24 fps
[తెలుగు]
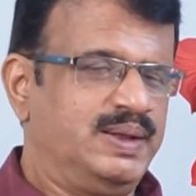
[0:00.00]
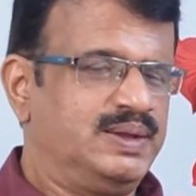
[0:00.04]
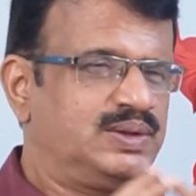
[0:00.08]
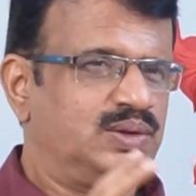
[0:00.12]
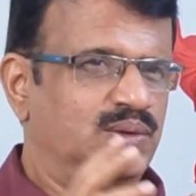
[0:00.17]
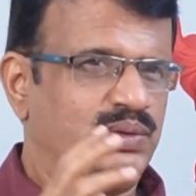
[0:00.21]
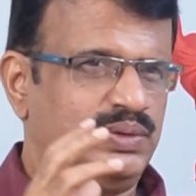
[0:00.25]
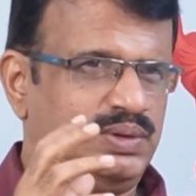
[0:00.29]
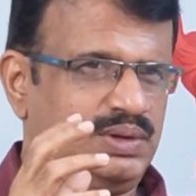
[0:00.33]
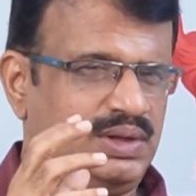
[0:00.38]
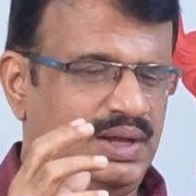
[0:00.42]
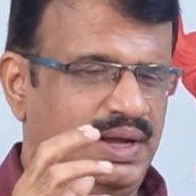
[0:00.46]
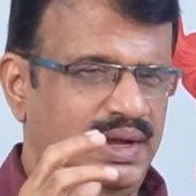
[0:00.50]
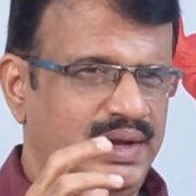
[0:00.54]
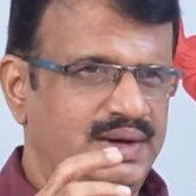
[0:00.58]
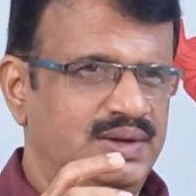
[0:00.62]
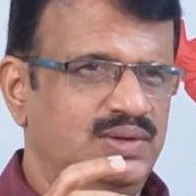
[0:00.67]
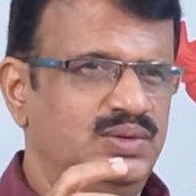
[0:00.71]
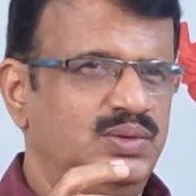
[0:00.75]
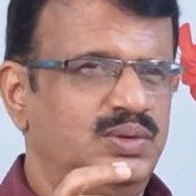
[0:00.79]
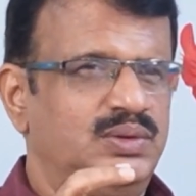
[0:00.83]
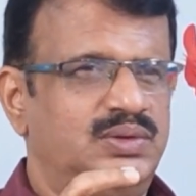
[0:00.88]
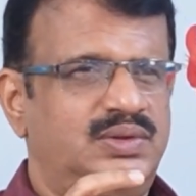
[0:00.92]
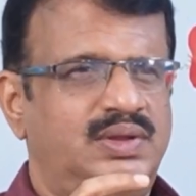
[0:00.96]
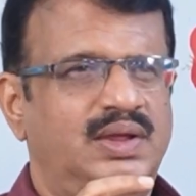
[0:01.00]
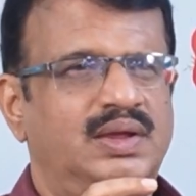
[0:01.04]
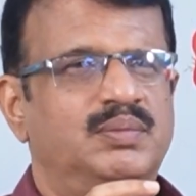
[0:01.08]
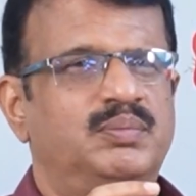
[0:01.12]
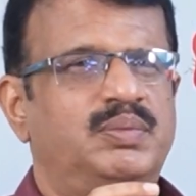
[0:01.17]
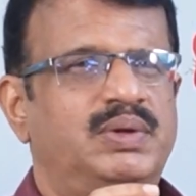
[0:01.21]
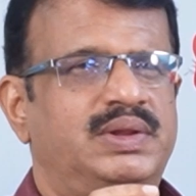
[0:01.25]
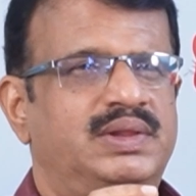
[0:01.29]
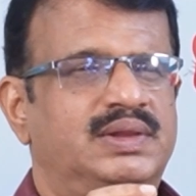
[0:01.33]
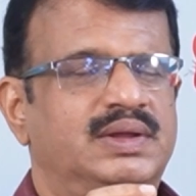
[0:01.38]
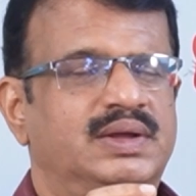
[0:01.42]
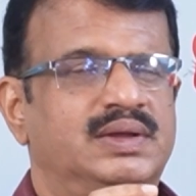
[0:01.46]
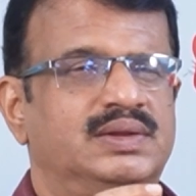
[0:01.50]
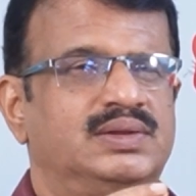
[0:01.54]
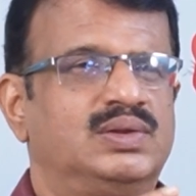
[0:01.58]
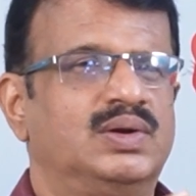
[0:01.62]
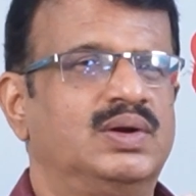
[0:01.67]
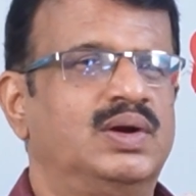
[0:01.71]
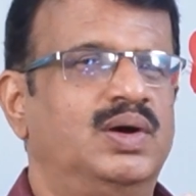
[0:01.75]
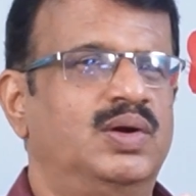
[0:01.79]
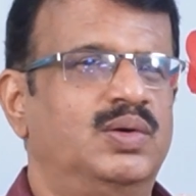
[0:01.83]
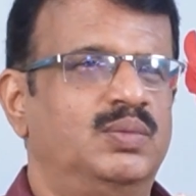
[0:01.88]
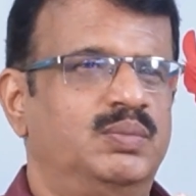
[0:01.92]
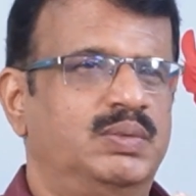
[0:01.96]
సో దాన్ని చూసే పెద్ద ఎత్తున
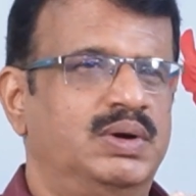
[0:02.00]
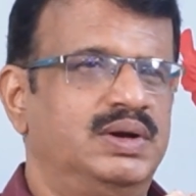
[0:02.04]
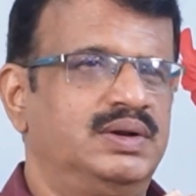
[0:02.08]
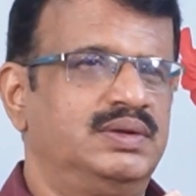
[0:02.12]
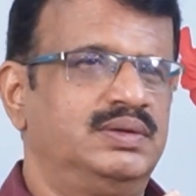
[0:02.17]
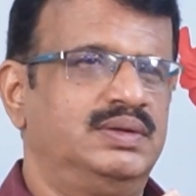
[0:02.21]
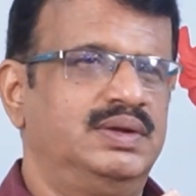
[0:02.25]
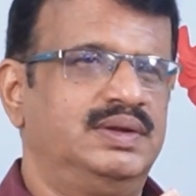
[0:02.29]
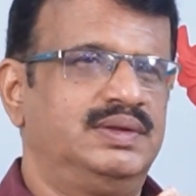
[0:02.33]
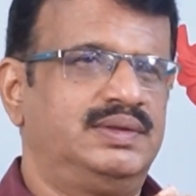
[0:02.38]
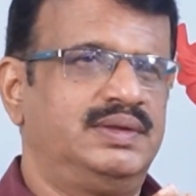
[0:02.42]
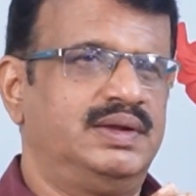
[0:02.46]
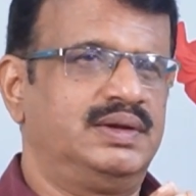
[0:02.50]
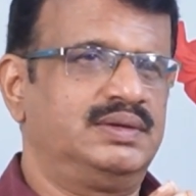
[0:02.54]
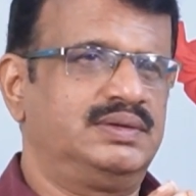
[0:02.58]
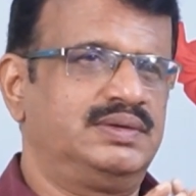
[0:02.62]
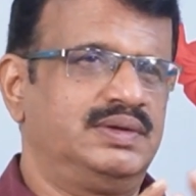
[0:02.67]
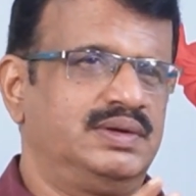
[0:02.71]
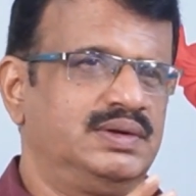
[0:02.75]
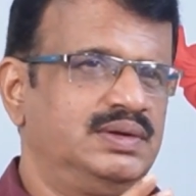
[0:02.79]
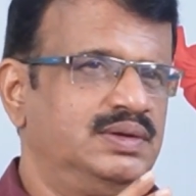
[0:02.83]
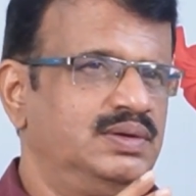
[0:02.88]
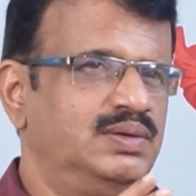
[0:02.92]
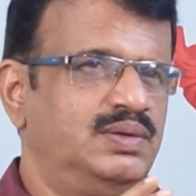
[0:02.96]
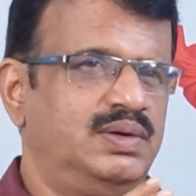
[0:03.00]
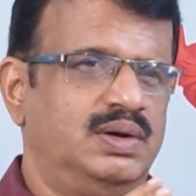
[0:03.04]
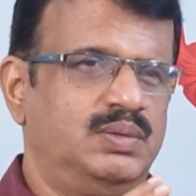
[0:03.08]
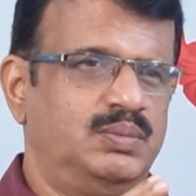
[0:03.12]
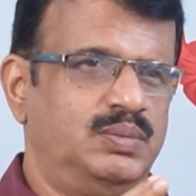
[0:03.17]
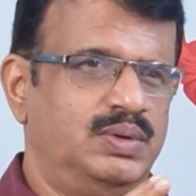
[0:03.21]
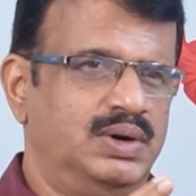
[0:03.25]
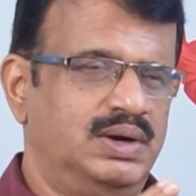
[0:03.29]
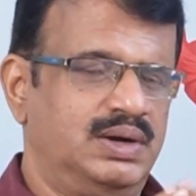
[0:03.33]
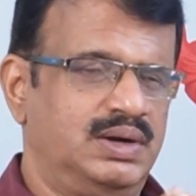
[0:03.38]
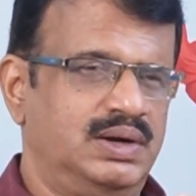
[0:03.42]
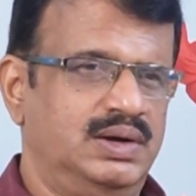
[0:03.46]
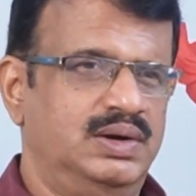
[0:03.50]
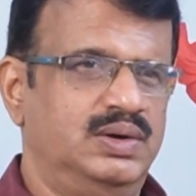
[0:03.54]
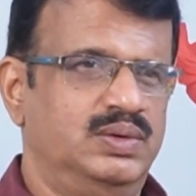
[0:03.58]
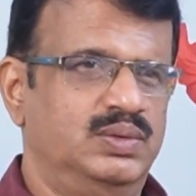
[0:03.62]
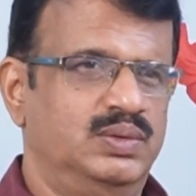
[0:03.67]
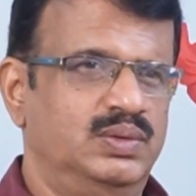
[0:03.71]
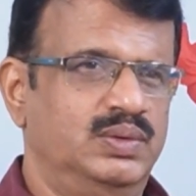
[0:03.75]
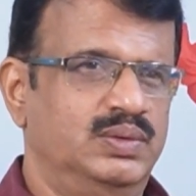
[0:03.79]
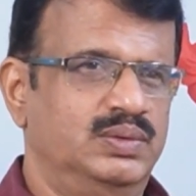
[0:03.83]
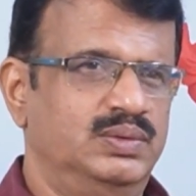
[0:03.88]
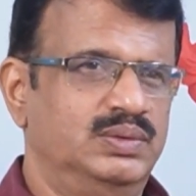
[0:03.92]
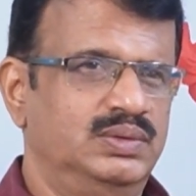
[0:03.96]
అవమానం చేశారు చిరంజీవి అని మాట్లాడిన
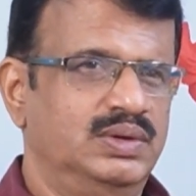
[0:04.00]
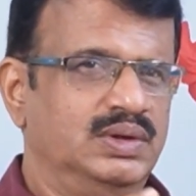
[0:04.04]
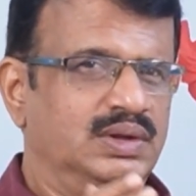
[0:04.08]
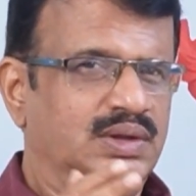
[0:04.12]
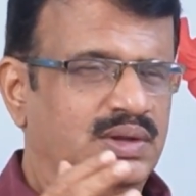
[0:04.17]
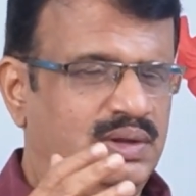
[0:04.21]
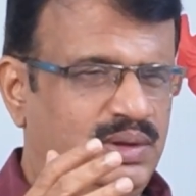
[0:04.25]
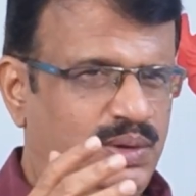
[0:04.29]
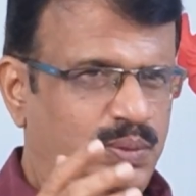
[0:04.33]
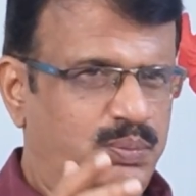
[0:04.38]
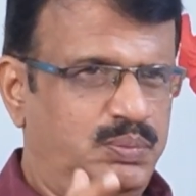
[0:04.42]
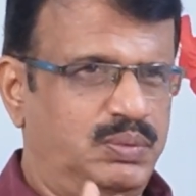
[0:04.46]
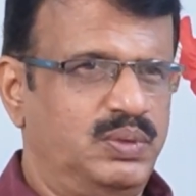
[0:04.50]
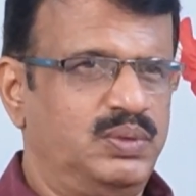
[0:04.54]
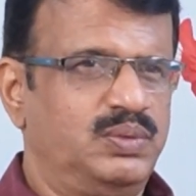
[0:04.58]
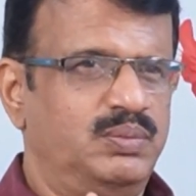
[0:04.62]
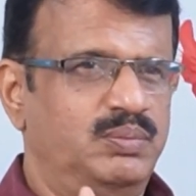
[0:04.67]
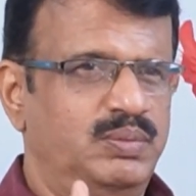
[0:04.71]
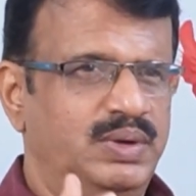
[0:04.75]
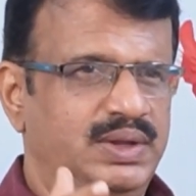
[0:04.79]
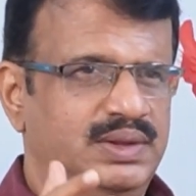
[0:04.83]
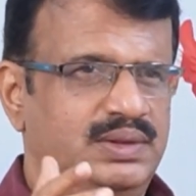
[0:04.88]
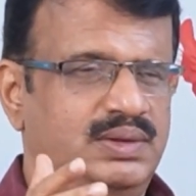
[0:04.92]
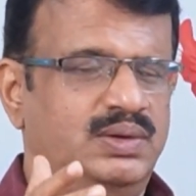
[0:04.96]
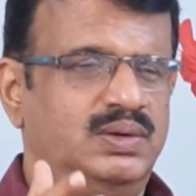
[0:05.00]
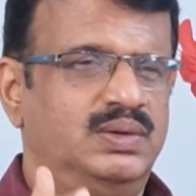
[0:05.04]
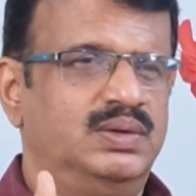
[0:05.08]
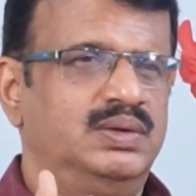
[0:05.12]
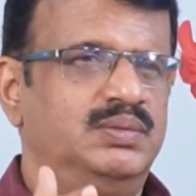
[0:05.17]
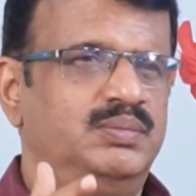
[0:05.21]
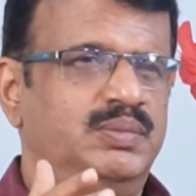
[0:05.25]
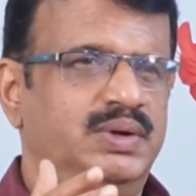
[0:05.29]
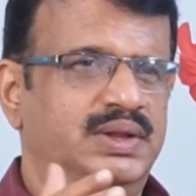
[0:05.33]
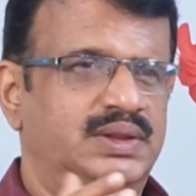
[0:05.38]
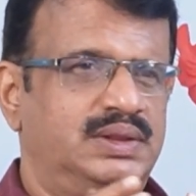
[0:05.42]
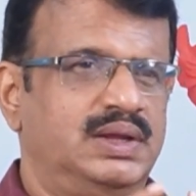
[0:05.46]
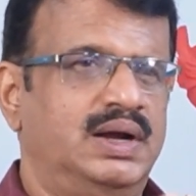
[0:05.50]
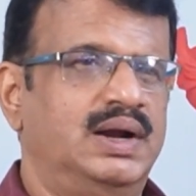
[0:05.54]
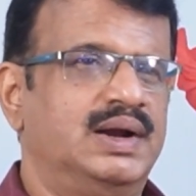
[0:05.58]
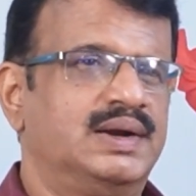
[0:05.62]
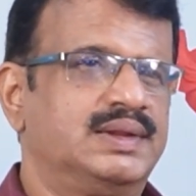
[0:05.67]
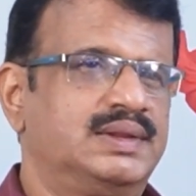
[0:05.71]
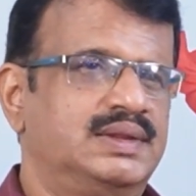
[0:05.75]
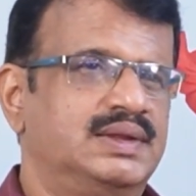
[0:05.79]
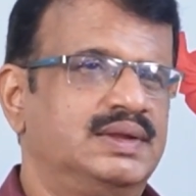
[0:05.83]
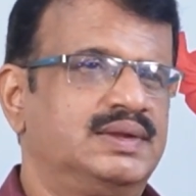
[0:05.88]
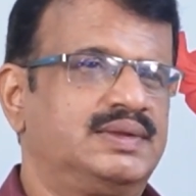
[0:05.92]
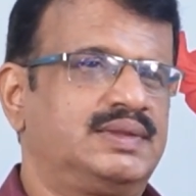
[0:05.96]
వాళ్ళు ఇప్పుడు మీ తో మీ తాడ
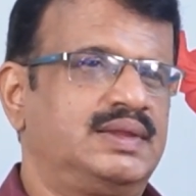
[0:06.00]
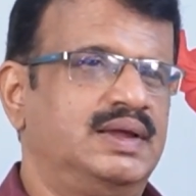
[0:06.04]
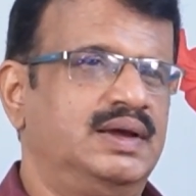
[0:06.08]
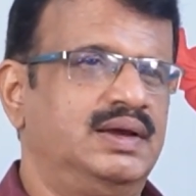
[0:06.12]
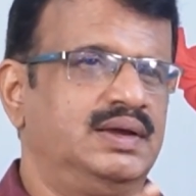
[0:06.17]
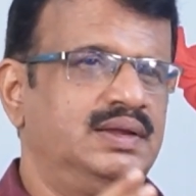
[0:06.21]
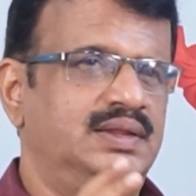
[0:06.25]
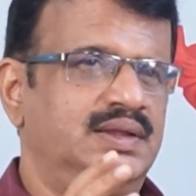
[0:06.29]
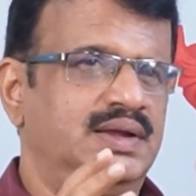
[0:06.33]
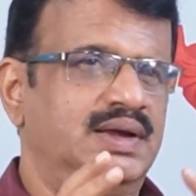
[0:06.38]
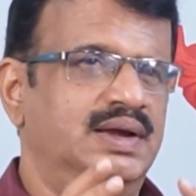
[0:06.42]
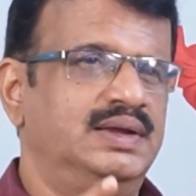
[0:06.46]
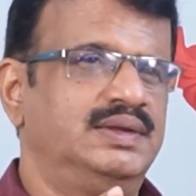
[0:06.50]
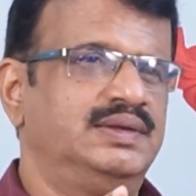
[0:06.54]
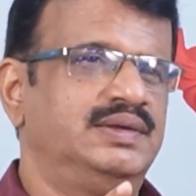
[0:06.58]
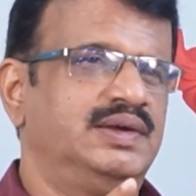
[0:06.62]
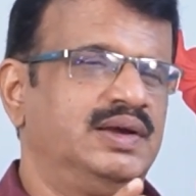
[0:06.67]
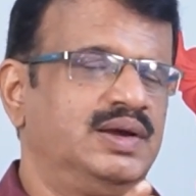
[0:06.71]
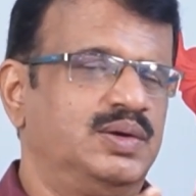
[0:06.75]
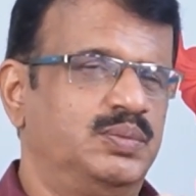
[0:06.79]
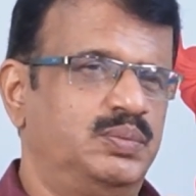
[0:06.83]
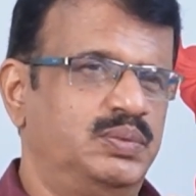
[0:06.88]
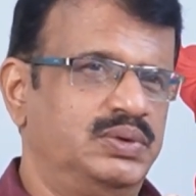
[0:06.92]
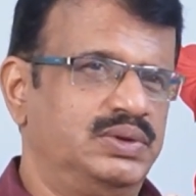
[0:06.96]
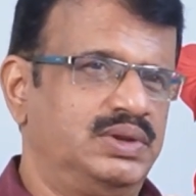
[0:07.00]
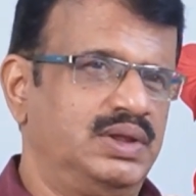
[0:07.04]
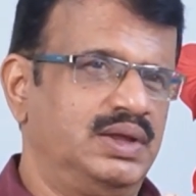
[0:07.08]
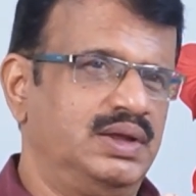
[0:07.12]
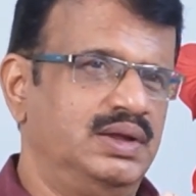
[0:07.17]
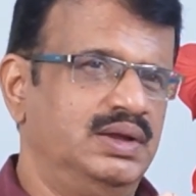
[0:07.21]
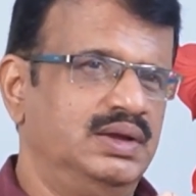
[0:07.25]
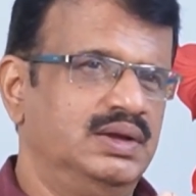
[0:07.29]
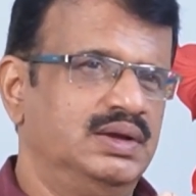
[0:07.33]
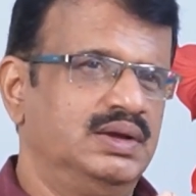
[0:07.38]
తీస్తా ఇది కానీ చేయకపోతే